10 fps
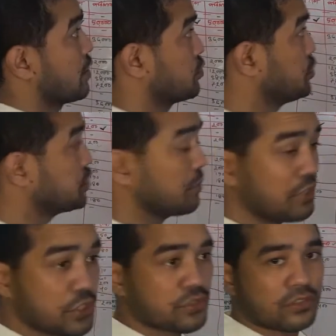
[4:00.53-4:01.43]
দুশো
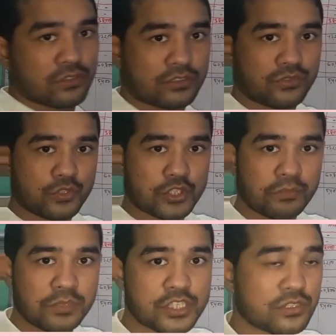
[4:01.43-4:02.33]
বিশ টন অর্থাৎ দুশো
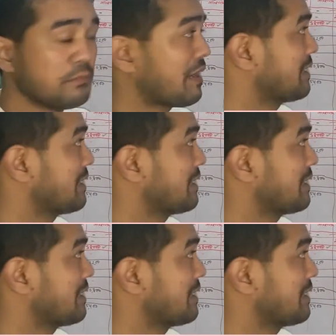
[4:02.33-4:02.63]
বিশ টন মাল